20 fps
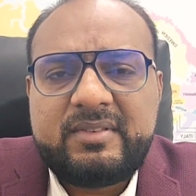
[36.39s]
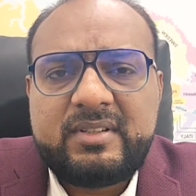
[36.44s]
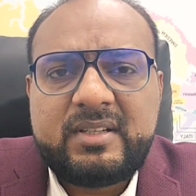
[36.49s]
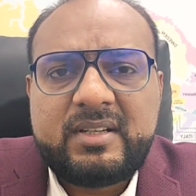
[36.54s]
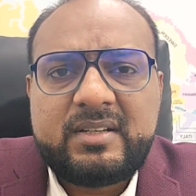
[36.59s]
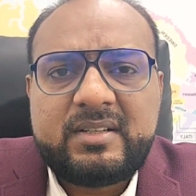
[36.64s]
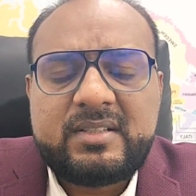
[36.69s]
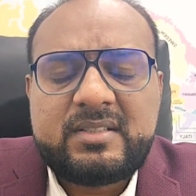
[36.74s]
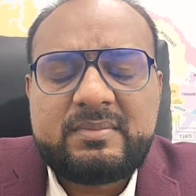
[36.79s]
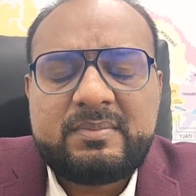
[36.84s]

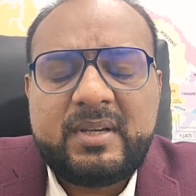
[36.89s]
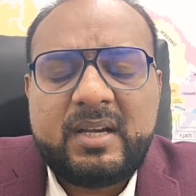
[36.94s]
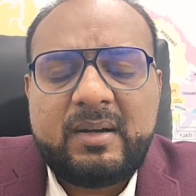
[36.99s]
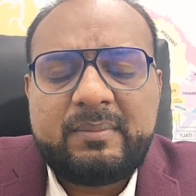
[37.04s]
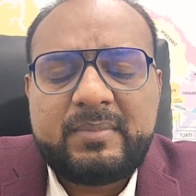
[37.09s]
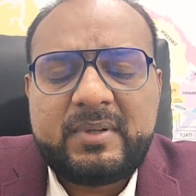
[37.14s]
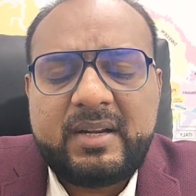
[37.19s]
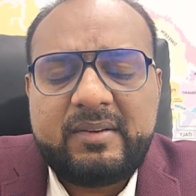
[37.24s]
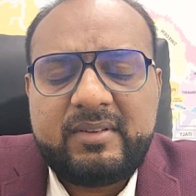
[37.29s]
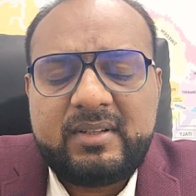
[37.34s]
कंट्रीज में
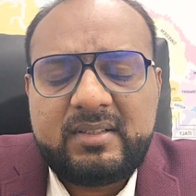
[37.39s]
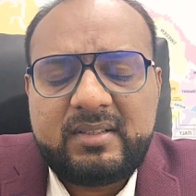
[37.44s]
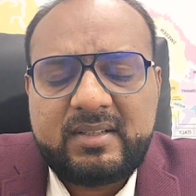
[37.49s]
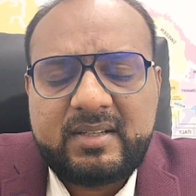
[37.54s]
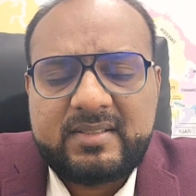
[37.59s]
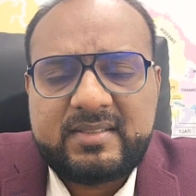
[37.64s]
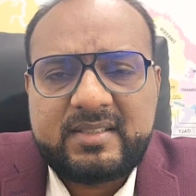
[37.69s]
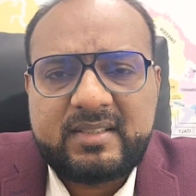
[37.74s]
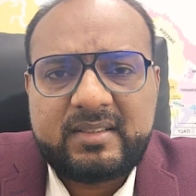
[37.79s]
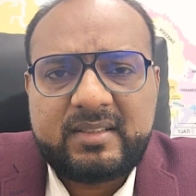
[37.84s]
आप ट्रैवल कर
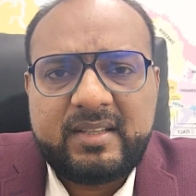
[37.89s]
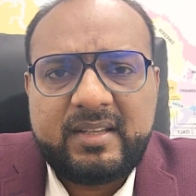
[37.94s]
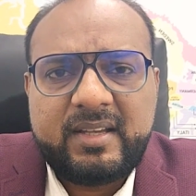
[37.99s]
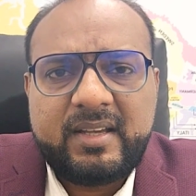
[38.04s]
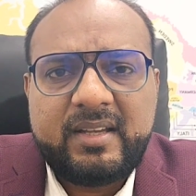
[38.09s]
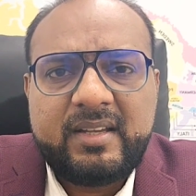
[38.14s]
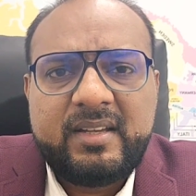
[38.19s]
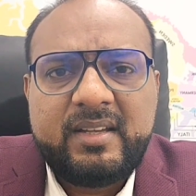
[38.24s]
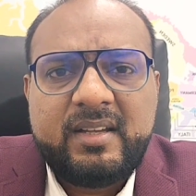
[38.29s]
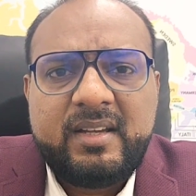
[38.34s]
सकते हैं